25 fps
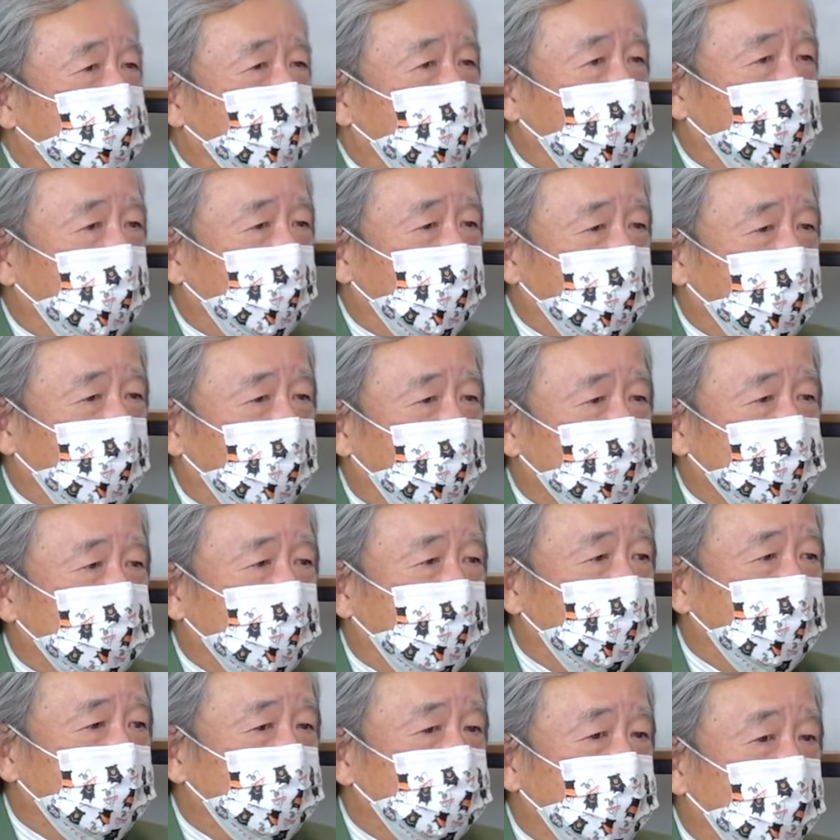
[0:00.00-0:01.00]
的漂亮，
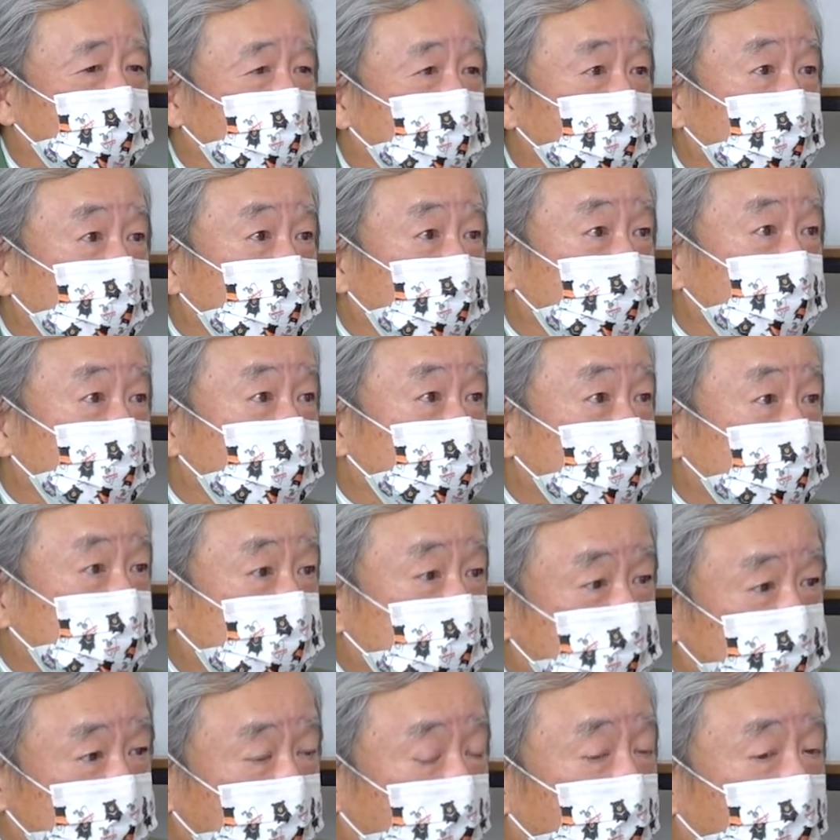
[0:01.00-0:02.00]
然后学生
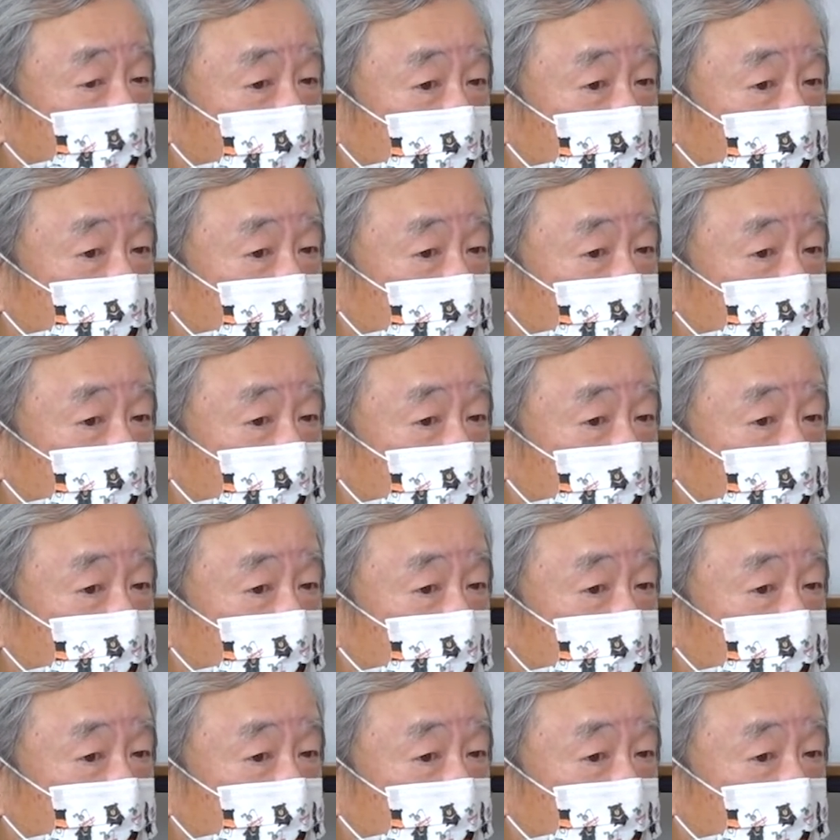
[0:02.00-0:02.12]
讲